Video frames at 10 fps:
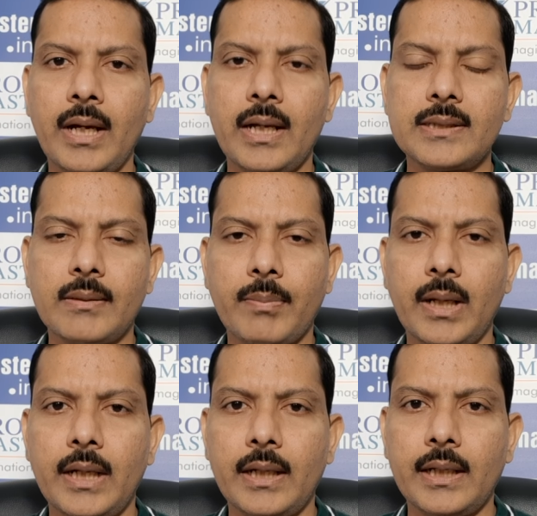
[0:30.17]
లార్జ్
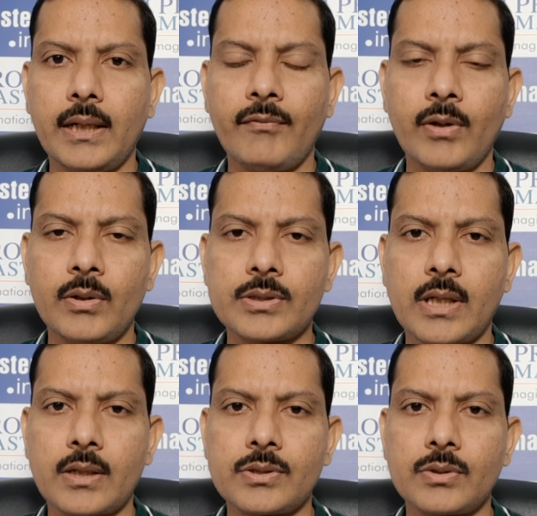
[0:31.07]
చెప్పాలి అంటే ఎఫ్ అండ్
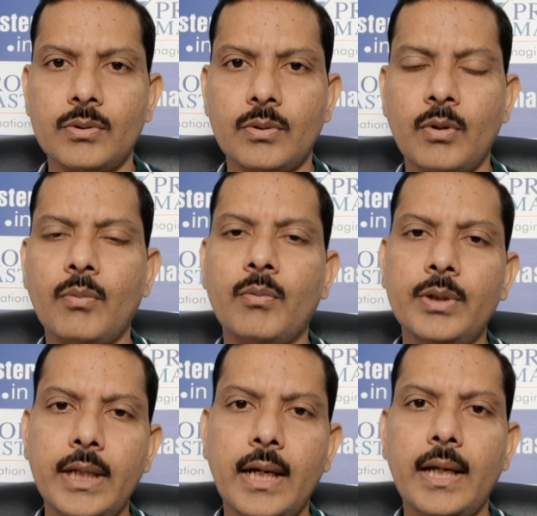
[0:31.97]
స్టాక్స్లో
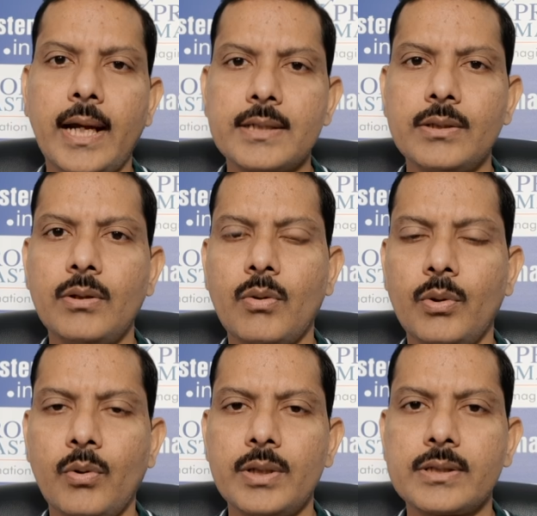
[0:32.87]
ఉంది కానీ యాక్షన్ కొన్ని
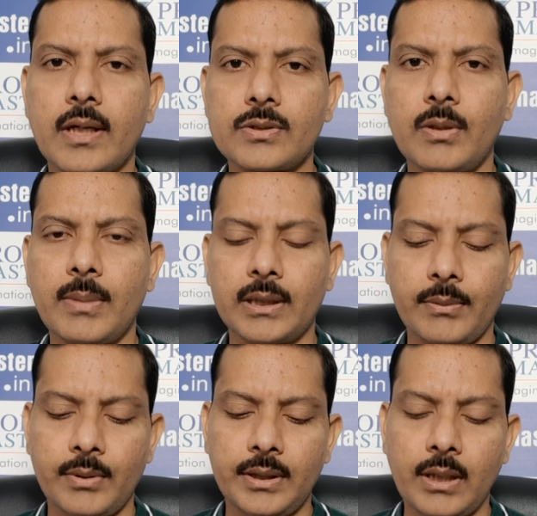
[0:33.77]
కొన్ని స్టాక్స్లో
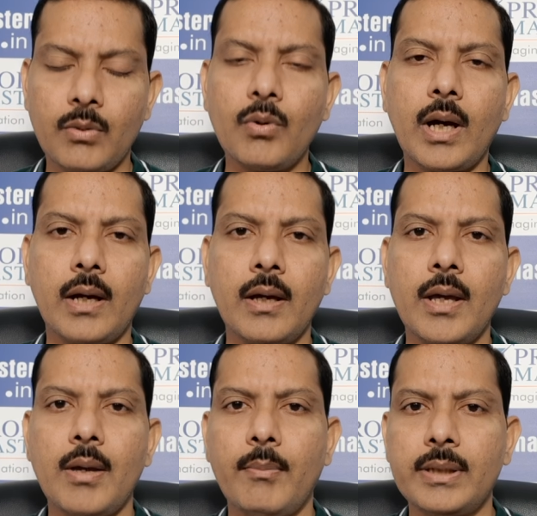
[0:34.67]
మాత్రమే ఉంది ఎక్కువగా
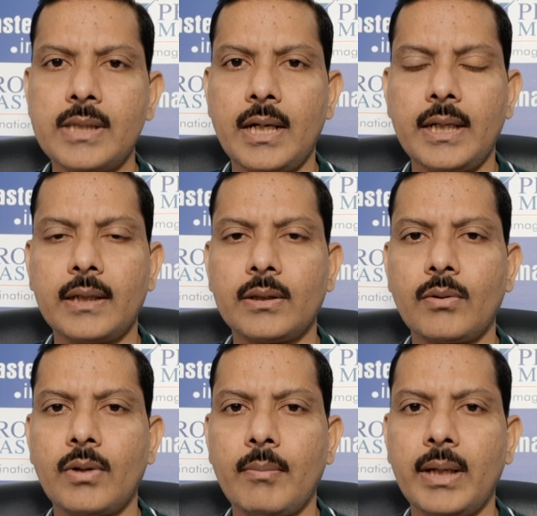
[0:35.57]
మెజారిటీ అంతా
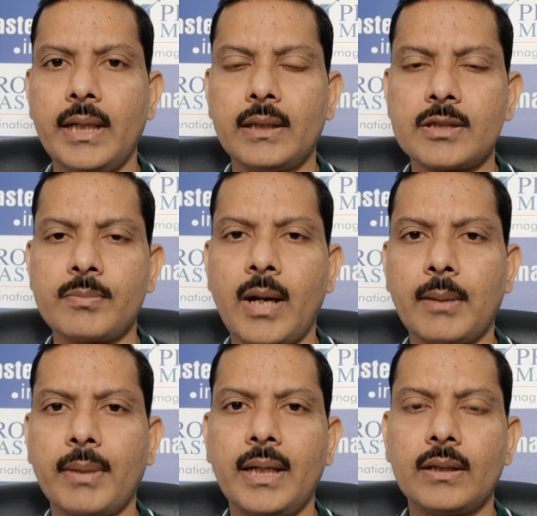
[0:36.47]
కూడా మనీ అంతా స్మార్ట్
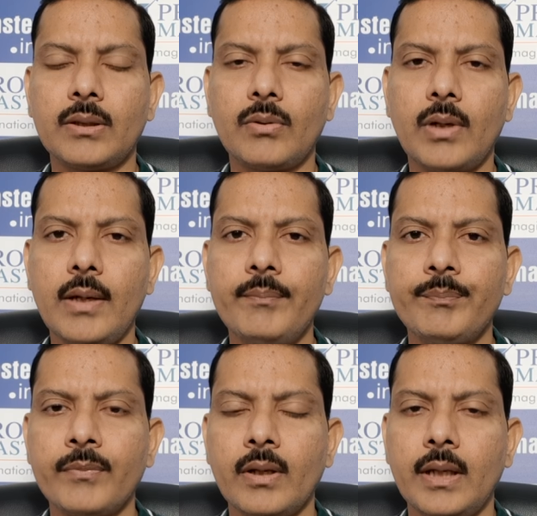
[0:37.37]
మనీ అంతా కూడా
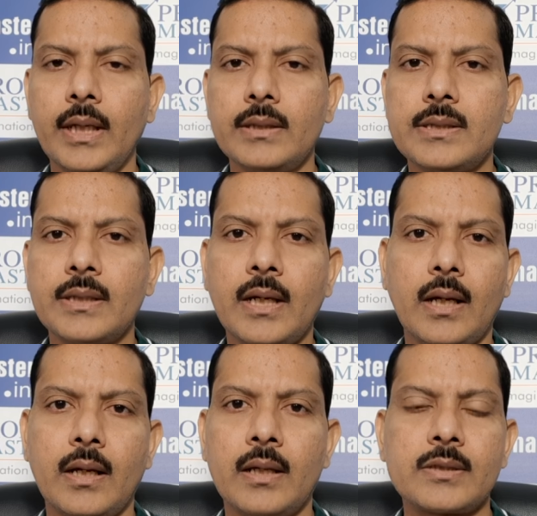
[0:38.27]
ఈ చిన్న
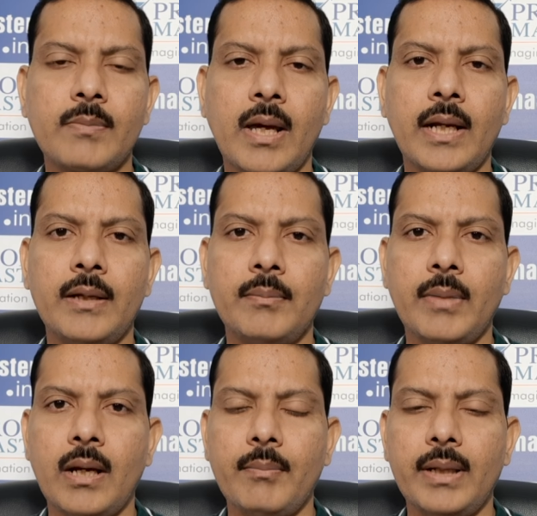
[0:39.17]
స్మాల్ అండ్
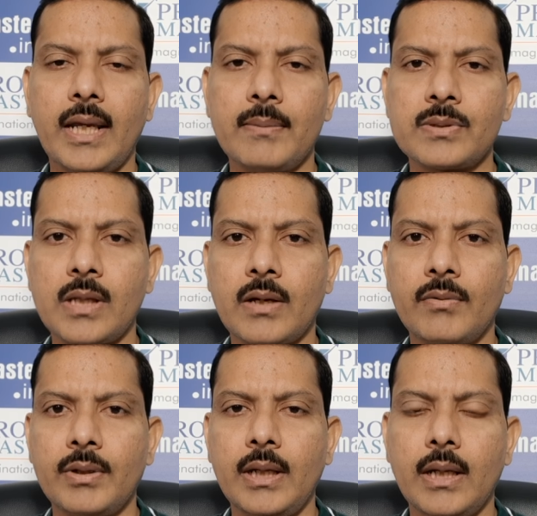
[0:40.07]
మిడ్ క్యాప్
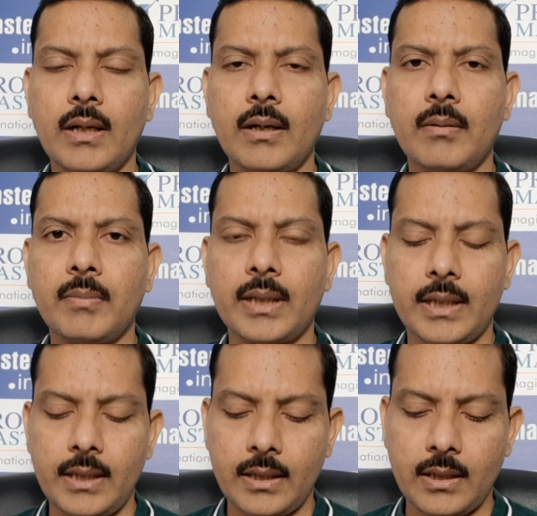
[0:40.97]
స్టాక్ని
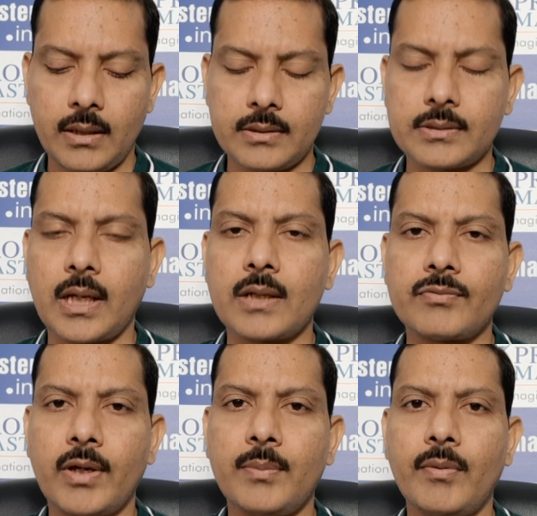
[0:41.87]
మనకి స్టాక్స్
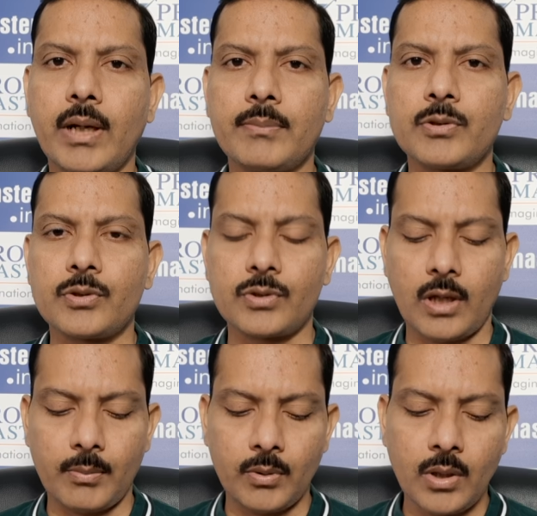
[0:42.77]
వైపు వెళ్ళడం
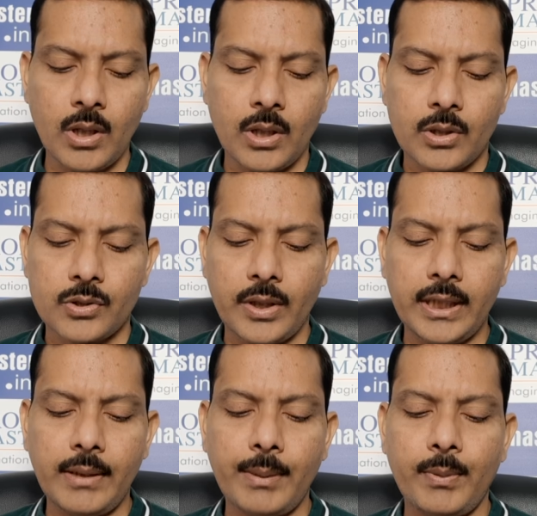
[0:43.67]
చూస్తున్నాము సో
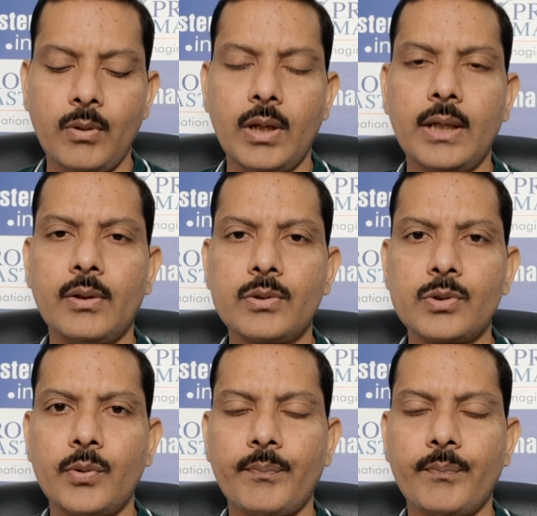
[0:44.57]
ఏదైనప్పుడు కూడా ఈరోజు